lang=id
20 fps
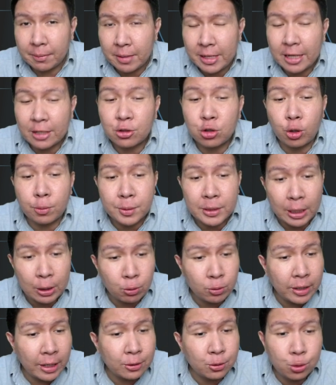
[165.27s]
yang cukup
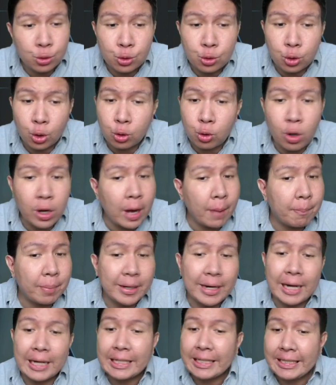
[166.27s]
seru dan jujur gue gak
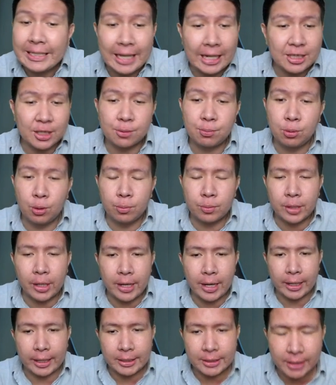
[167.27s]
pernah lihat sebelumnya
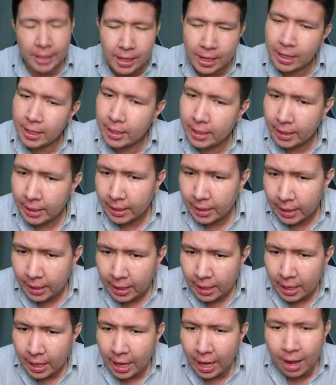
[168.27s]
ya guys ya
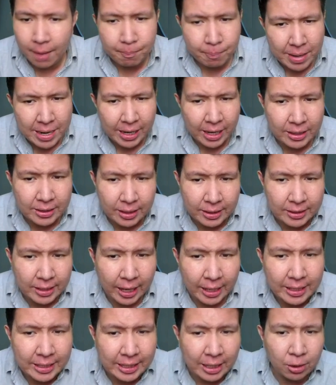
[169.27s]
Apa yang akan
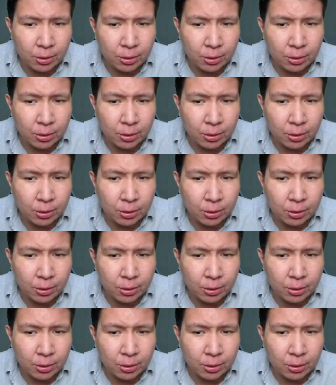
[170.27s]
terjadi kalau